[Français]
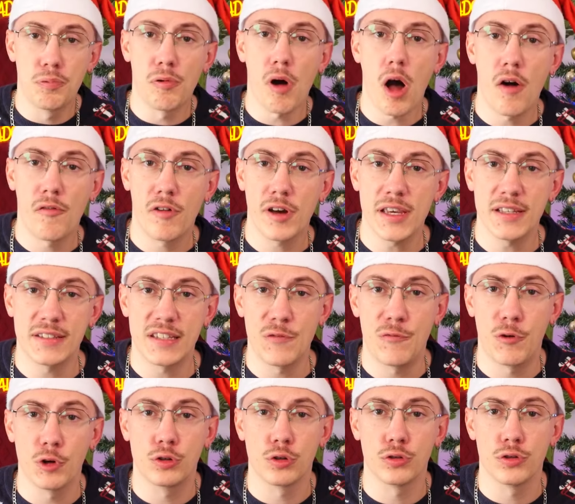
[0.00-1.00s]
pourras envoyer ces
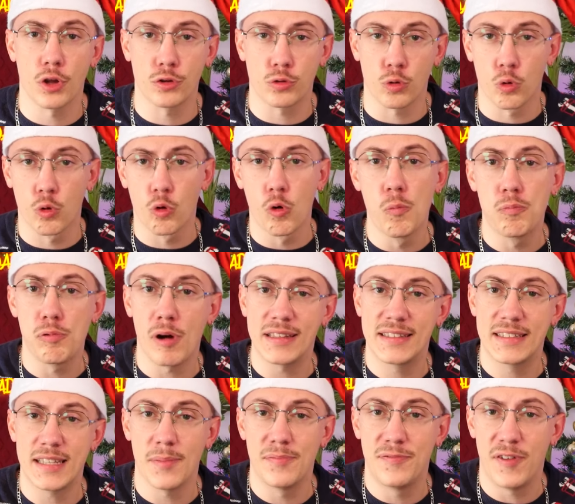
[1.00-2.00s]
photos dans ton groupe
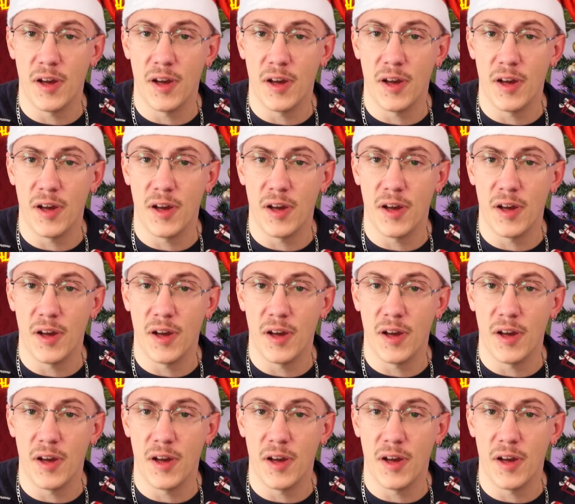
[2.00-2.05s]
WhatsApp